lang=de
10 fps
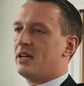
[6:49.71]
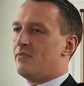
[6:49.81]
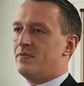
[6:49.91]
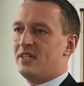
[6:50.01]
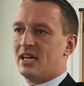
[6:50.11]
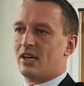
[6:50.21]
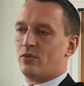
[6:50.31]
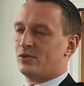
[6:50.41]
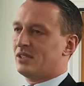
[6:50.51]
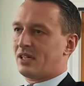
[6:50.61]
wieder
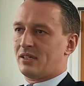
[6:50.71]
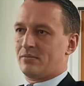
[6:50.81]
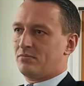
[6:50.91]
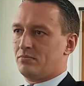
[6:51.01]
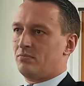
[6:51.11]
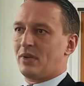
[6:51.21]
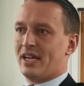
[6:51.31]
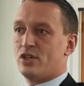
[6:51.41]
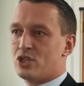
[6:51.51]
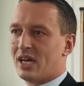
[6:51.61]
unsere
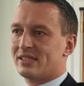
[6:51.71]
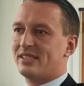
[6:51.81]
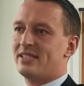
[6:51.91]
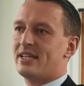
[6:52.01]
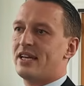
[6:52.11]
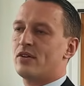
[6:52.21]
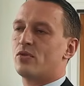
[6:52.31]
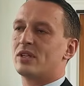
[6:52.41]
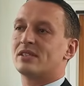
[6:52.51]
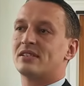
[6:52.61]
Rechtsstaatsidee
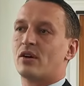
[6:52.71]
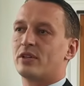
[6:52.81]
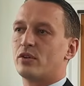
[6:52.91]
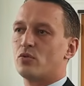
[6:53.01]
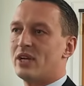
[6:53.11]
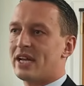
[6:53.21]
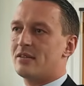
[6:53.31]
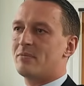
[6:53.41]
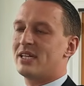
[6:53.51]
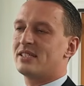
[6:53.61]
oder es ist auch nicht
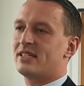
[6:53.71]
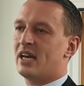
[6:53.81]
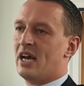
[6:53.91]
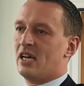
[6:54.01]
unrechtmäßig,